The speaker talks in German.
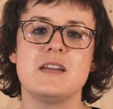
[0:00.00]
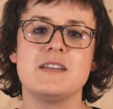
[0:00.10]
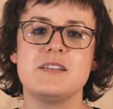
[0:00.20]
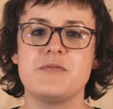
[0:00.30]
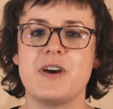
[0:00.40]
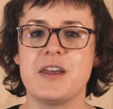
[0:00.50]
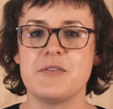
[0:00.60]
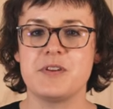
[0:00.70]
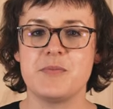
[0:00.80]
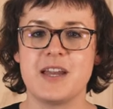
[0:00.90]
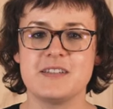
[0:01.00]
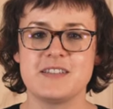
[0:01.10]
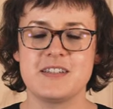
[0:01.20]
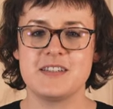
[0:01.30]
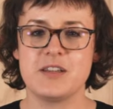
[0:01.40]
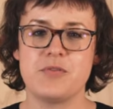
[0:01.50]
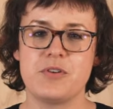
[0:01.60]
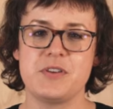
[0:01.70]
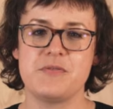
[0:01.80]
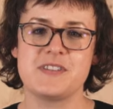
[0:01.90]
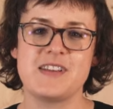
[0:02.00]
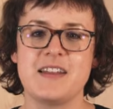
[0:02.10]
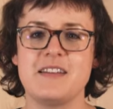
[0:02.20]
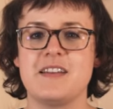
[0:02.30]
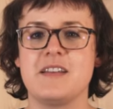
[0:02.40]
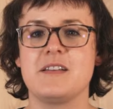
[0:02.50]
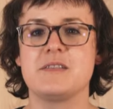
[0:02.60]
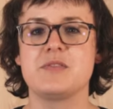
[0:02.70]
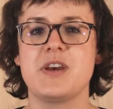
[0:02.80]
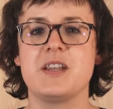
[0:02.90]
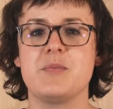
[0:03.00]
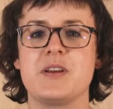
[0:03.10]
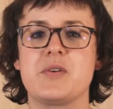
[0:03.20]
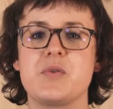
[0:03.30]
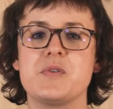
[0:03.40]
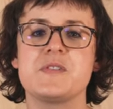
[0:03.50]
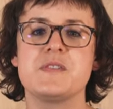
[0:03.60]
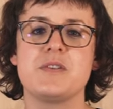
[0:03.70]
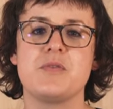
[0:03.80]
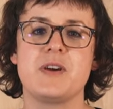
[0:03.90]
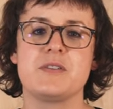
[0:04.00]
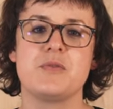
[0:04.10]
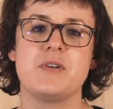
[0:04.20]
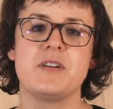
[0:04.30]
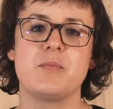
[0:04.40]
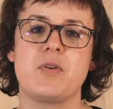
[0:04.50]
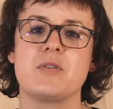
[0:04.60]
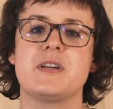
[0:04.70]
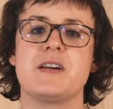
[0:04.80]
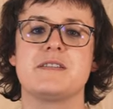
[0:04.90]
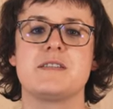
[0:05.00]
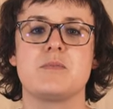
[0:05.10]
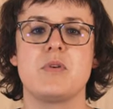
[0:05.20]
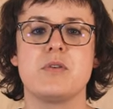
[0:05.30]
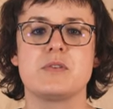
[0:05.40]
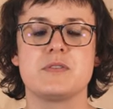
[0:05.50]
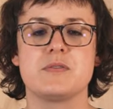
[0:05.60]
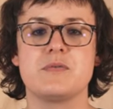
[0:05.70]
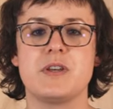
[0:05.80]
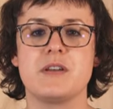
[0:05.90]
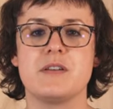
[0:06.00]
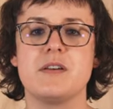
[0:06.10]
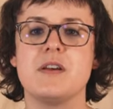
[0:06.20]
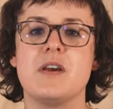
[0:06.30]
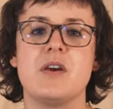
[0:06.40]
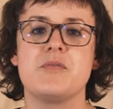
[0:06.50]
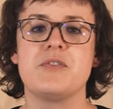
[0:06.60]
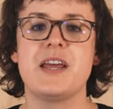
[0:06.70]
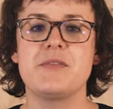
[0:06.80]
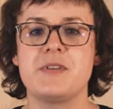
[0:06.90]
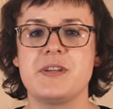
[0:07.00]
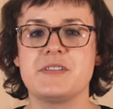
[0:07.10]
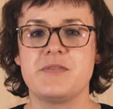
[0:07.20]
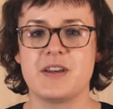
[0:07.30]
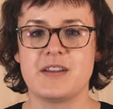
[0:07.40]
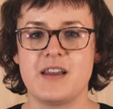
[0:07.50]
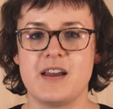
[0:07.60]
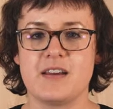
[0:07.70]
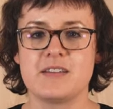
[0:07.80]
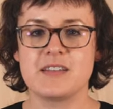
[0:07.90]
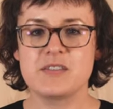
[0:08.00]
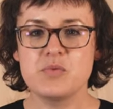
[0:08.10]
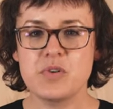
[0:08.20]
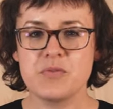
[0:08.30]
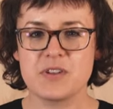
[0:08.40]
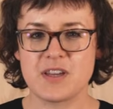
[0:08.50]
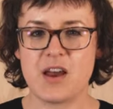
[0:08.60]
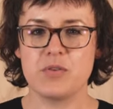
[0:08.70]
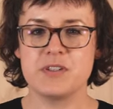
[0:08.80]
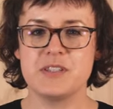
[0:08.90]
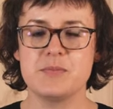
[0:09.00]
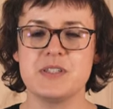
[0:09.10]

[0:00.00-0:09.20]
Diese verhalf dem einstigen DVD-Versandhändler zu einem der größten Innovatoren der Broadcasting-Branche zu werden. Für Netflix war klar, dass nur Vertrauen in die